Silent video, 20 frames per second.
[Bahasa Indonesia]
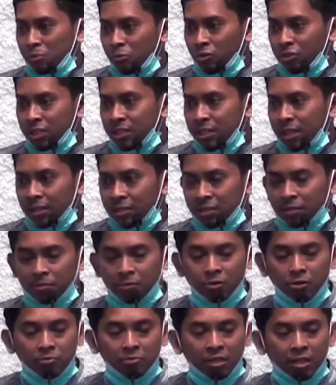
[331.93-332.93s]
Mukjizat
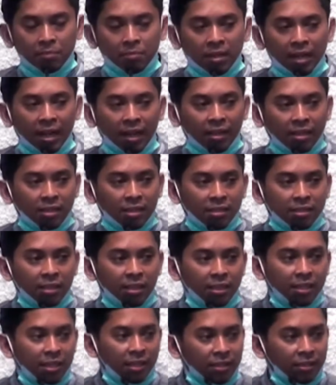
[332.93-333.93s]
sebelumnya berakhir
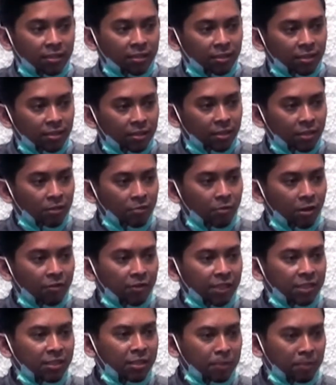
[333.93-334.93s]
seiring
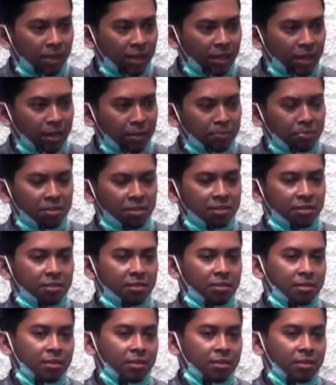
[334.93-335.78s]
wafatnya para nabi.